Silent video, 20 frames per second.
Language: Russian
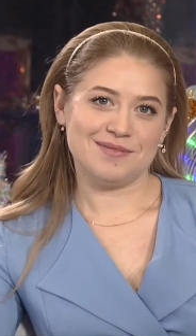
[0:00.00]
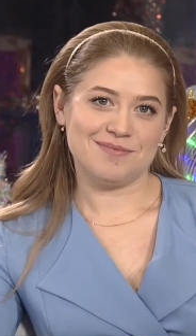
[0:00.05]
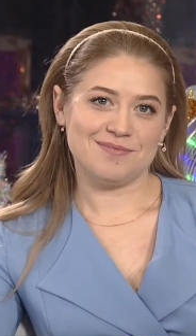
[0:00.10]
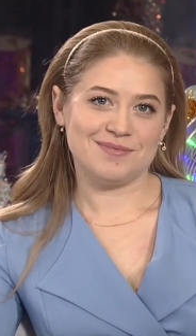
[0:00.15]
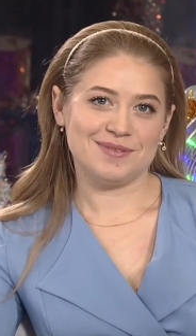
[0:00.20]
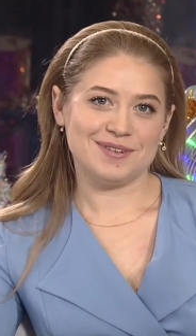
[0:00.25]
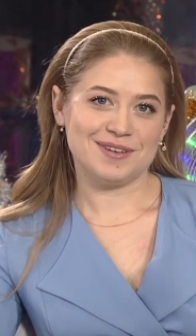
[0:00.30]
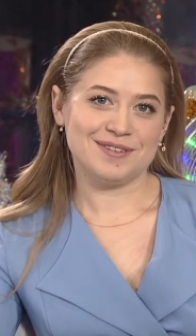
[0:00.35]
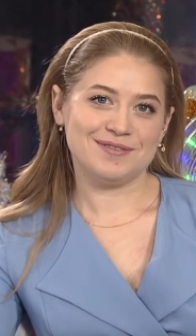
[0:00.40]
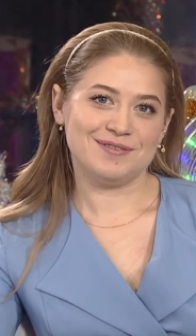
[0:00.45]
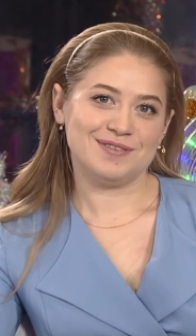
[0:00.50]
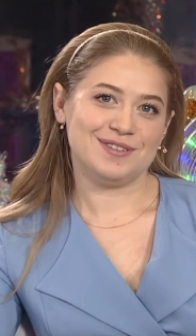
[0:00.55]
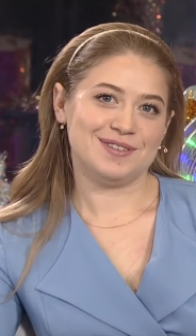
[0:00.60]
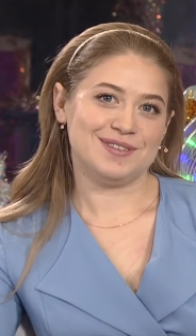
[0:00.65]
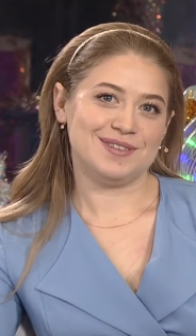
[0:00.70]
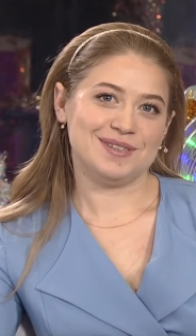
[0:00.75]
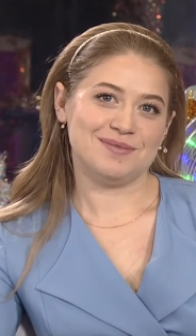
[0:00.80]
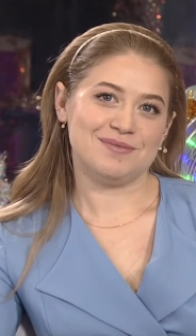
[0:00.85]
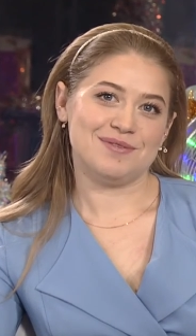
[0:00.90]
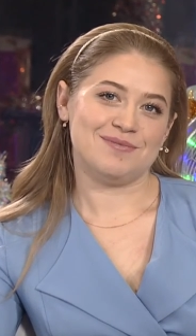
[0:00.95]
Мы вот с
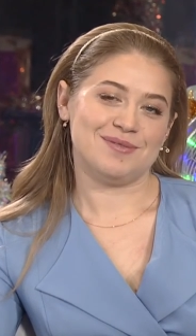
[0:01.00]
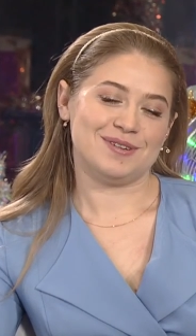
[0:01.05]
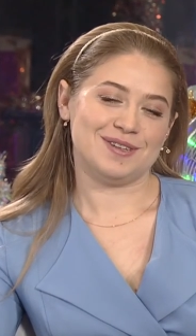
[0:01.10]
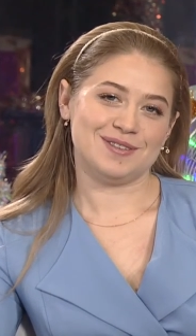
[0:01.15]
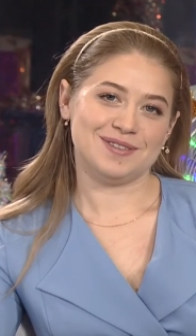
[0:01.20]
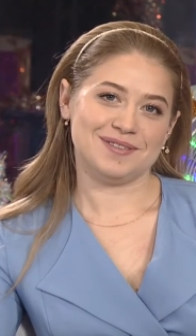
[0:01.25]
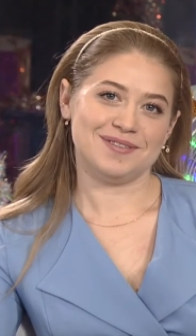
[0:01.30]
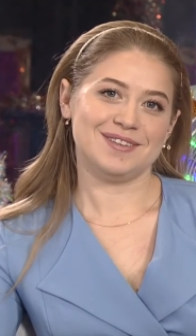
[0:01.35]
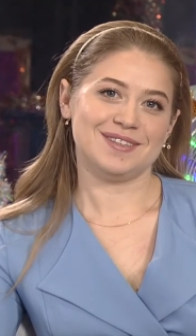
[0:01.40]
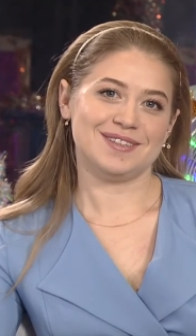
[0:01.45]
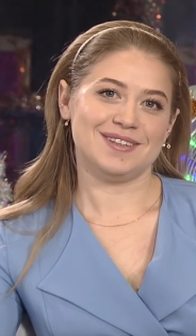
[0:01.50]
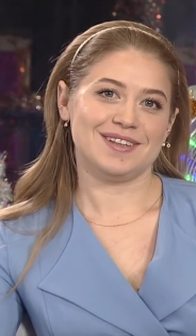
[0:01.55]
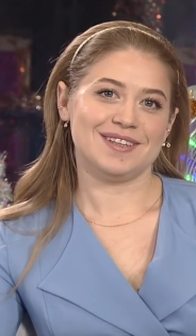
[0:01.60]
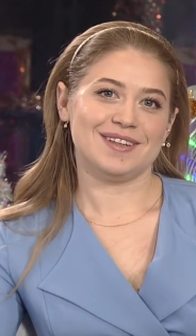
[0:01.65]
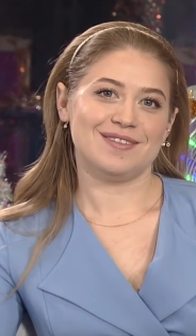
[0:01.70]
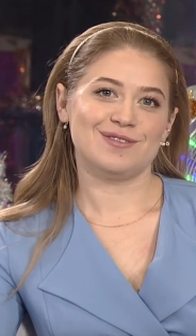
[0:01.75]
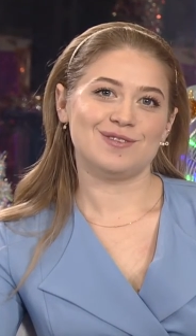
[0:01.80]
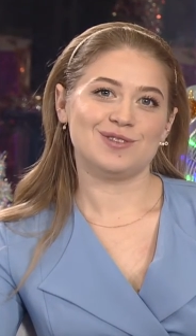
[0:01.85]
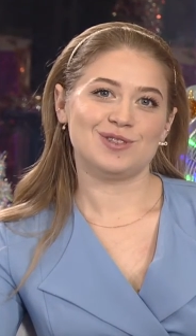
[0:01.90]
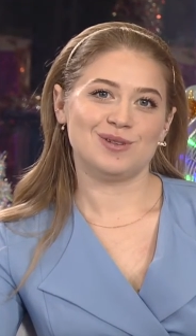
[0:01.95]
Димой проснулись для
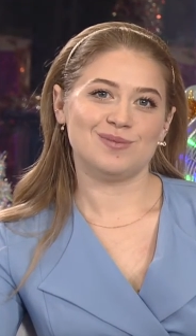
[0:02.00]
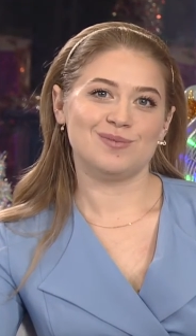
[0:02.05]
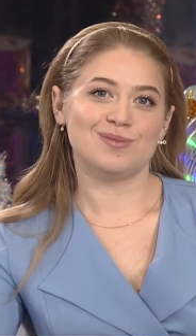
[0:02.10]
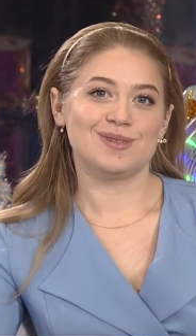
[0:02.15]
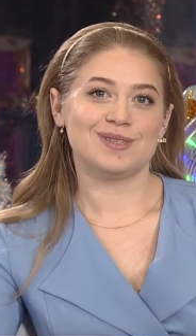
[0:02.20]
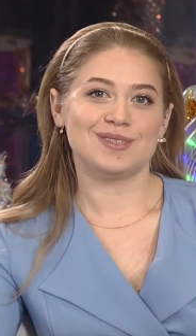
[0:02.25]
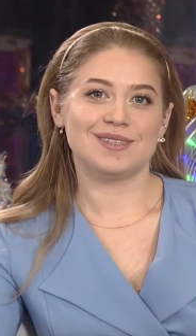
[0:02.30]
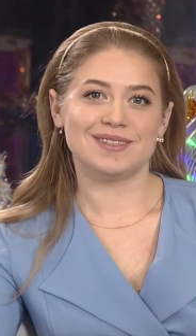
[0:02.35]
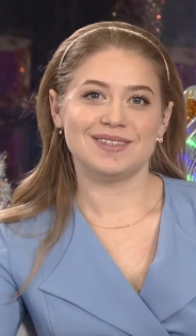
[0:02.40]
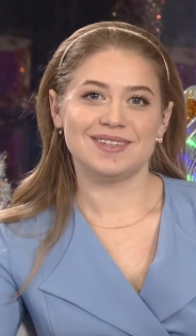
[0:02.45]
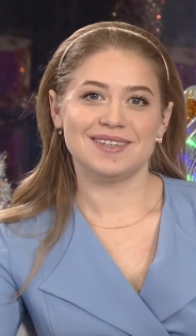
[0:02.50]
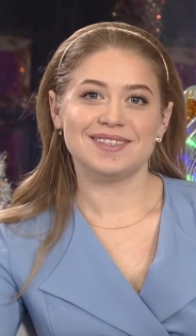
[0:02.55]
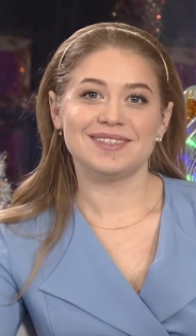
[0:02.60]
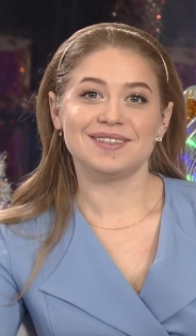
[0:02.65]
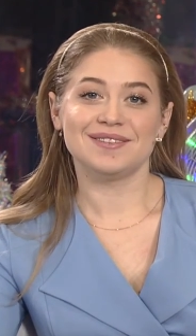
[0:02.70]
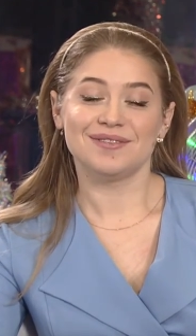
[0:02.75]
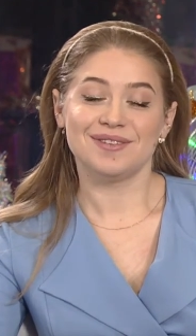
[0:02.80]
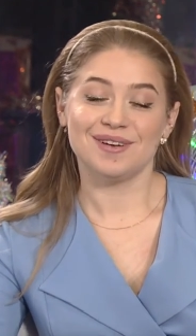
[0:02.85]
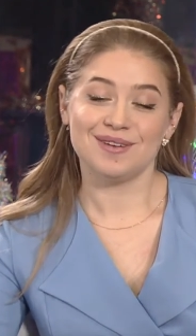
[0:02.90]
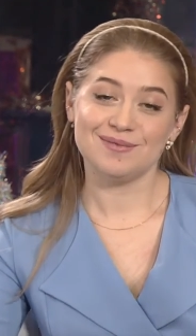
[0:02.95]
того, чтобы создать и
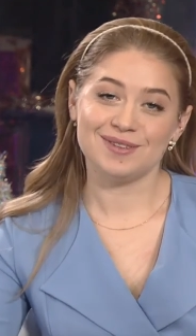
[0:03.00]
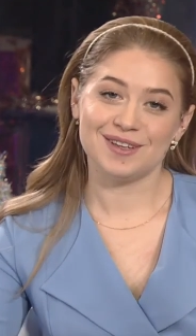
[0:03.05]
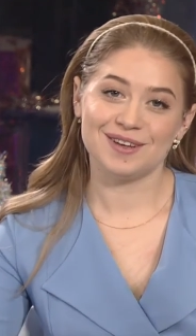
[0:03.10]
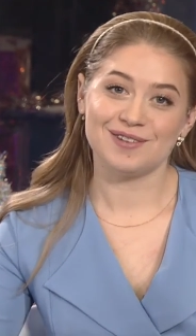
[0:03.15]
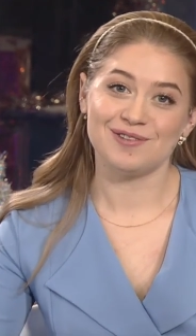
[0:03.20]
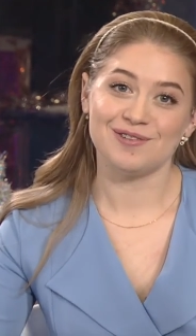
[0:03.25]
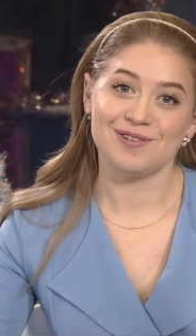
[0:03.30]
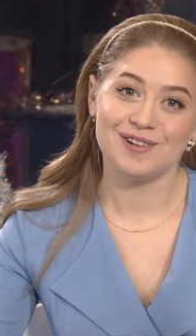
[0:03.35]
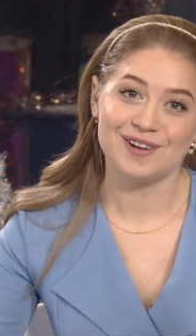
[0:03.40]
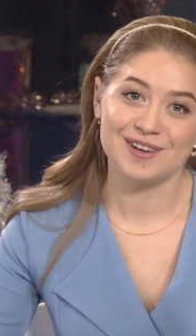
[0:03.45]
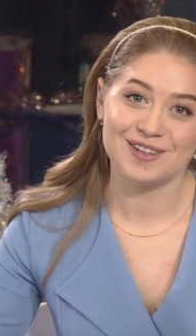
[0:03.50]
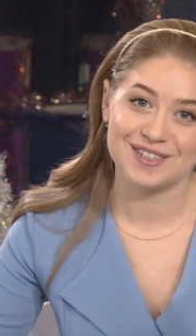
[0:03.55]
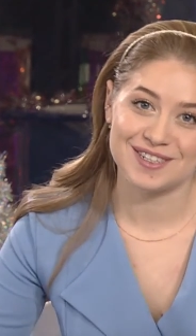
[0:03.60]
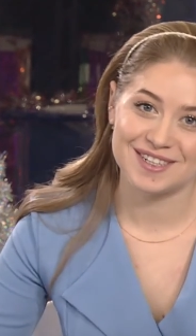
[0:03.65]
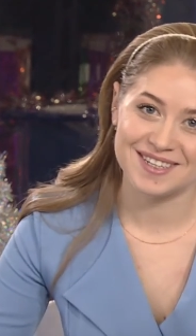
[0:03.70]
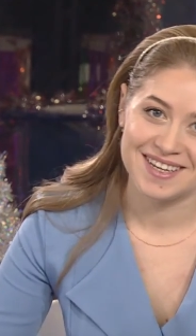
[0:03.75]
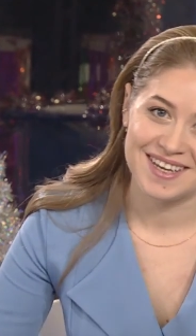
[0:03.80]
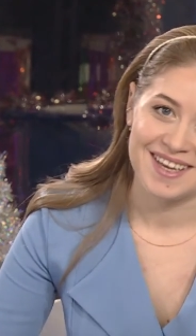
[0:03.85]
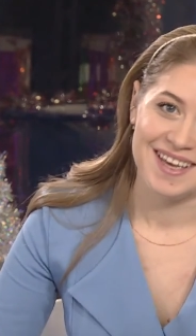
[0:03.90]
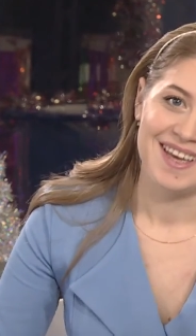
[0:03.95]
вам такое же